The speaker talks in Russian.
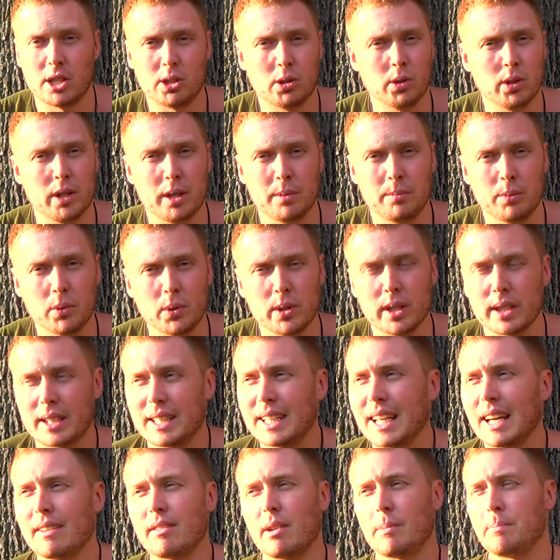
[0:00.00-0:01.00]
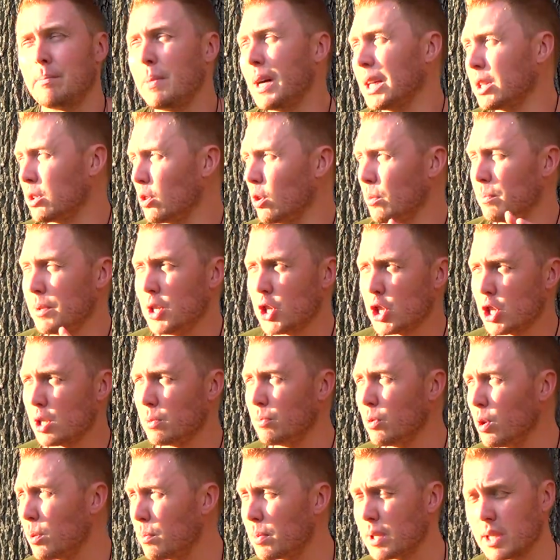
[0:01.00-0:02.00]
никто не будет. Я вам
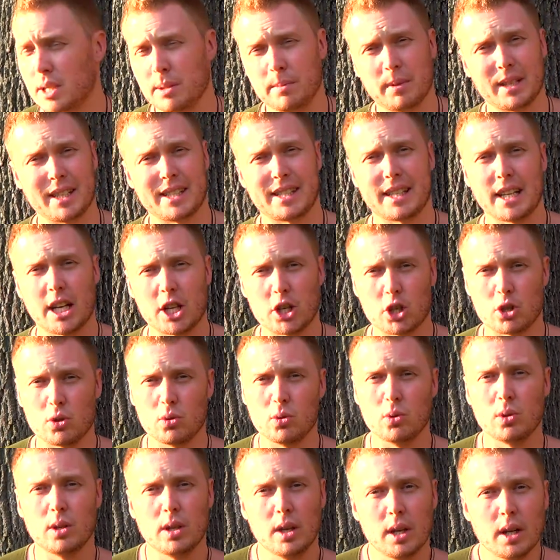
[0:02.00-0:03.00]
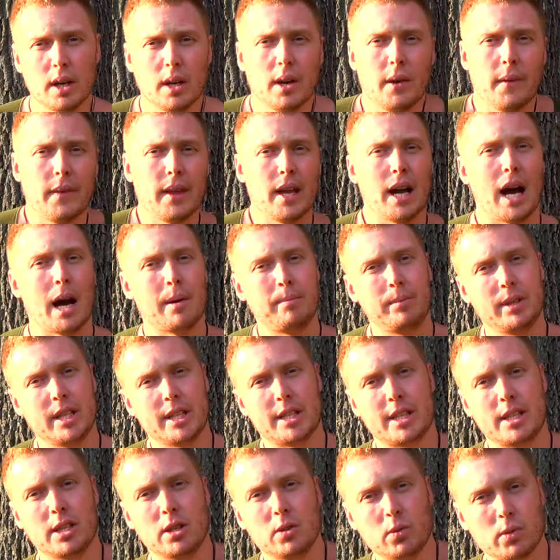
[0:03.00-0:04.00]
подробнейшим образом расскажу,
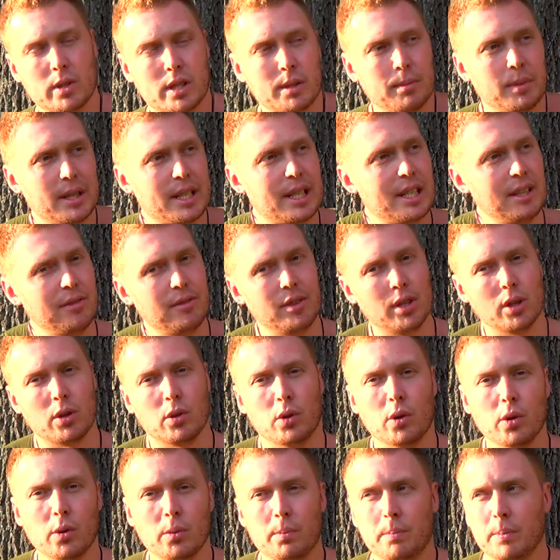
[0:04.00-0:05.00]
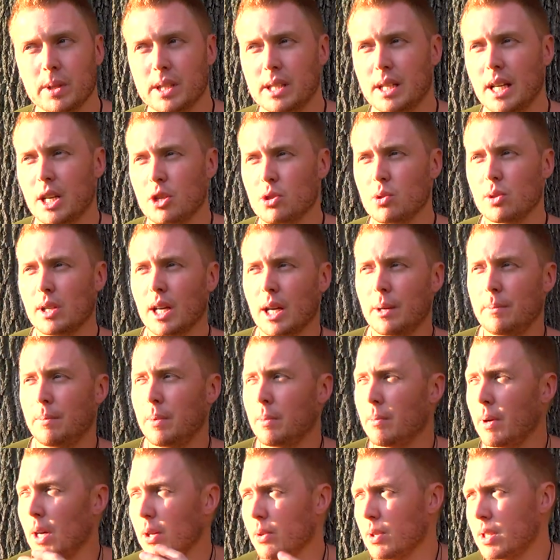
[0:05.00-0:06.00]
объясню, замотивирую, расскажу, как
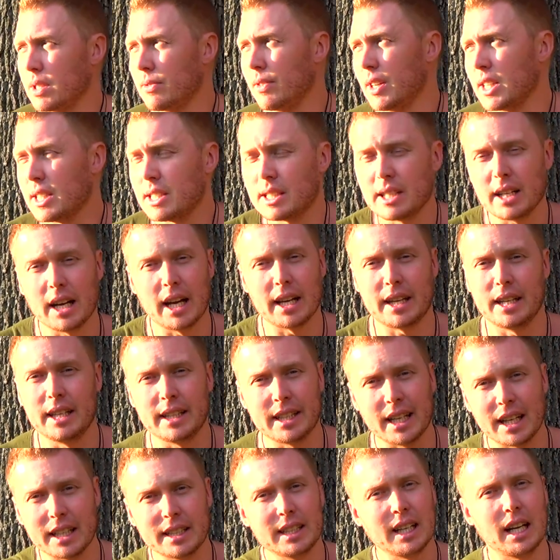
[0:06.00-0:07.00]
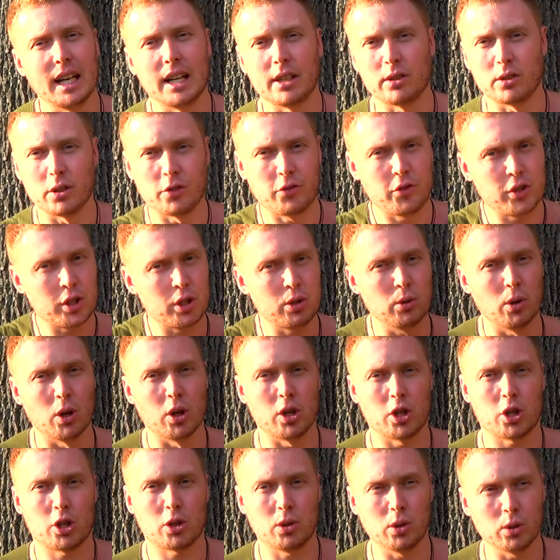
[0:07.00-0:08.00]
побороть свои страхи и так далее. То есть
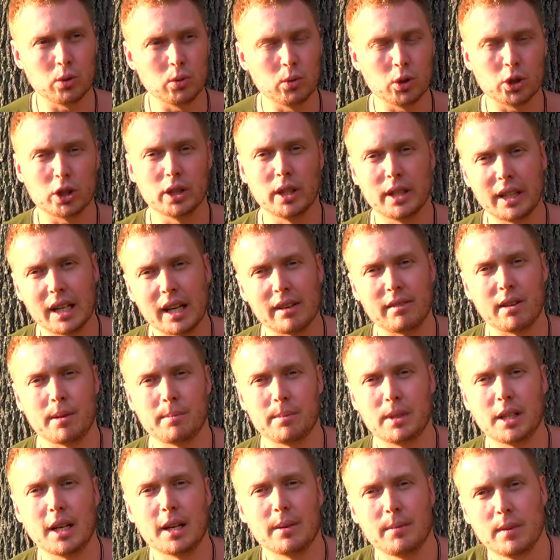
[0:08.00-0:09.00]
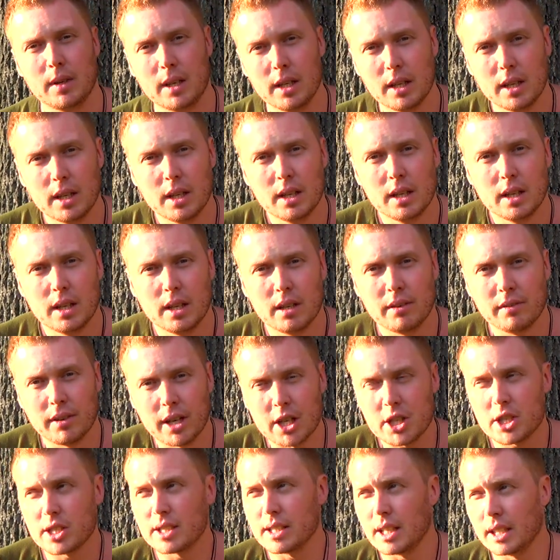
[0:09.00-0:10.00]
все, что нужно, я вам дам.
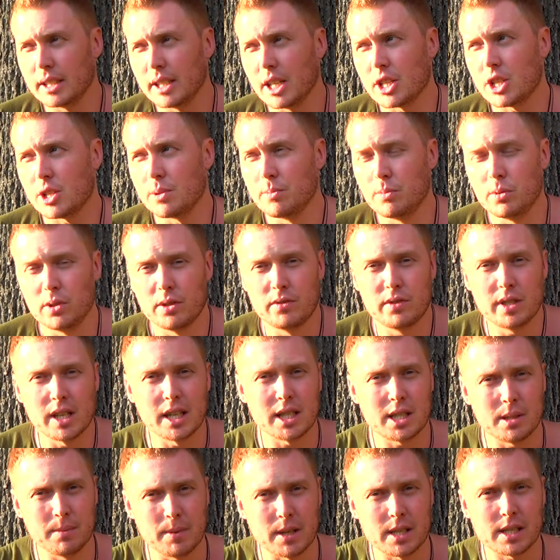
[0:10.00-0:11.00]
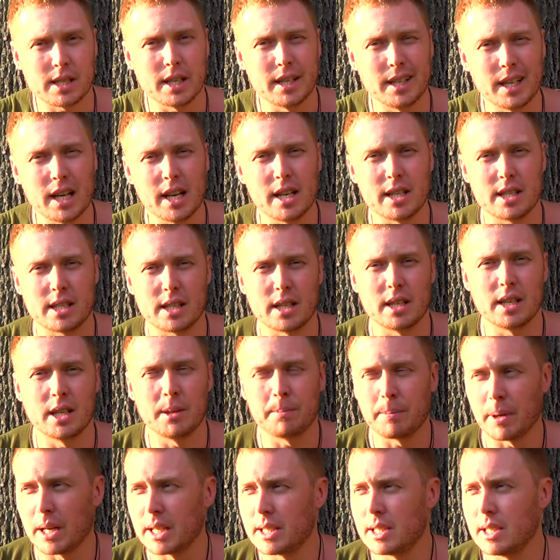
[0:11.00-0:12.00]
Ваша задача будет взять себя за яйца
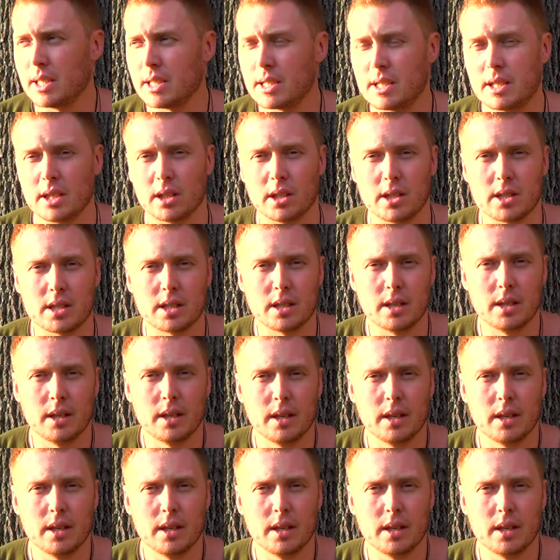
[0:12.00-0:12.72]
и пойти сделать.